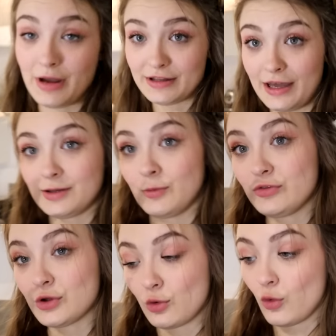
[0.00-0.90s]
ребята, это мой
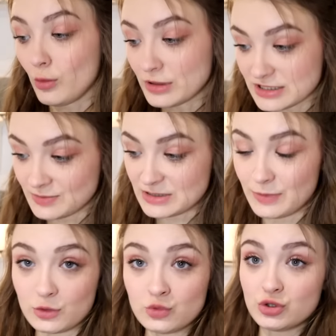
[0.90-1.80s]
второй образ. Мы с
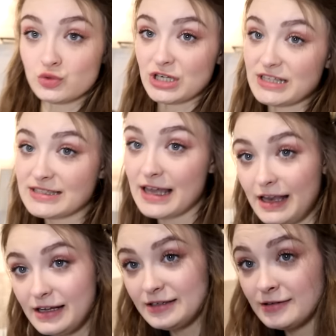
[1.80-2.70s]
Баклуши уже
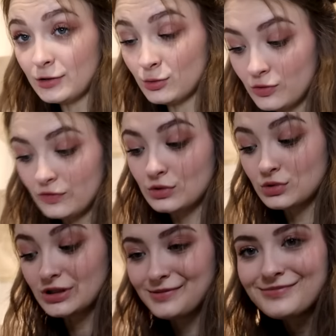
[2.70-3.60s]
отсняли, я думаю, вы уже